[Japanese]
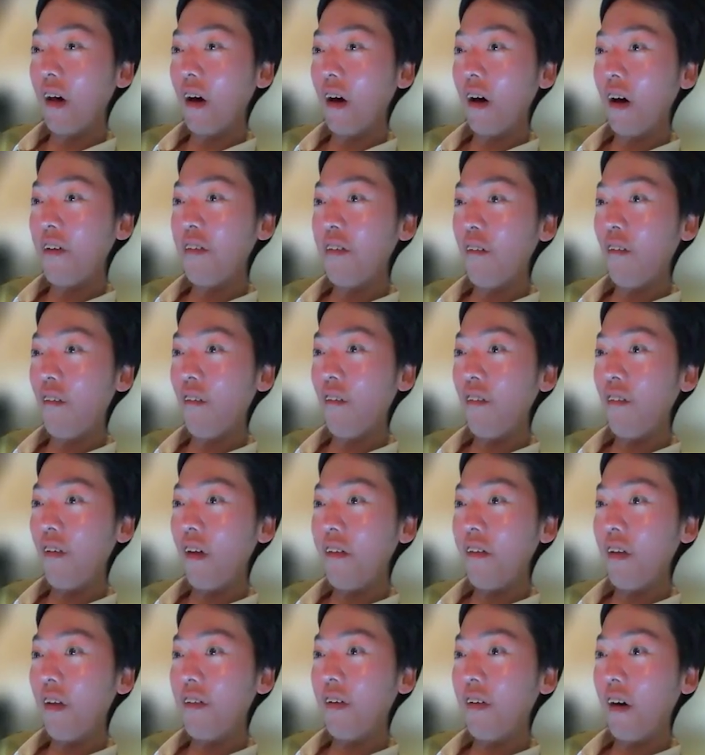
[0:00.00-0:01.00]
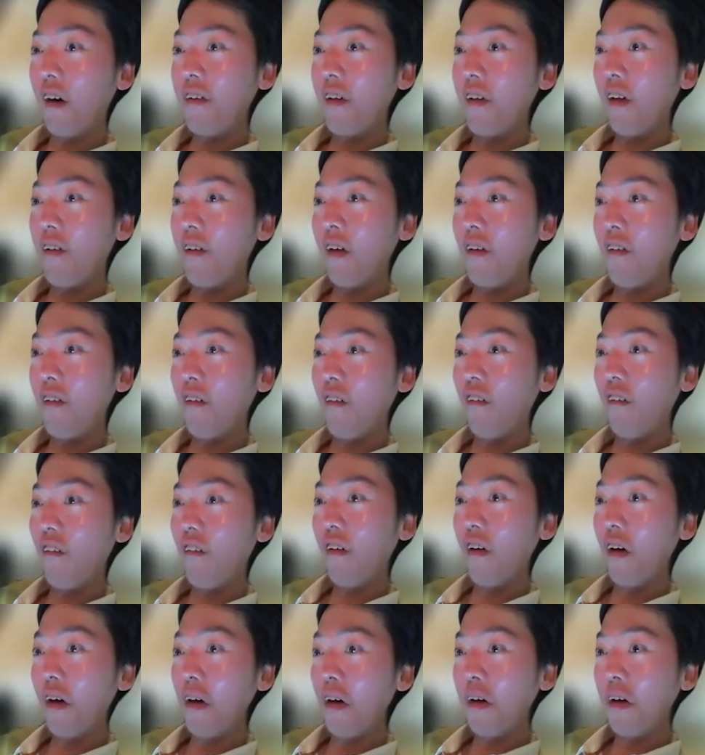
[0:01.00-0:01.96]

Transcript: あの、出てたんですけど、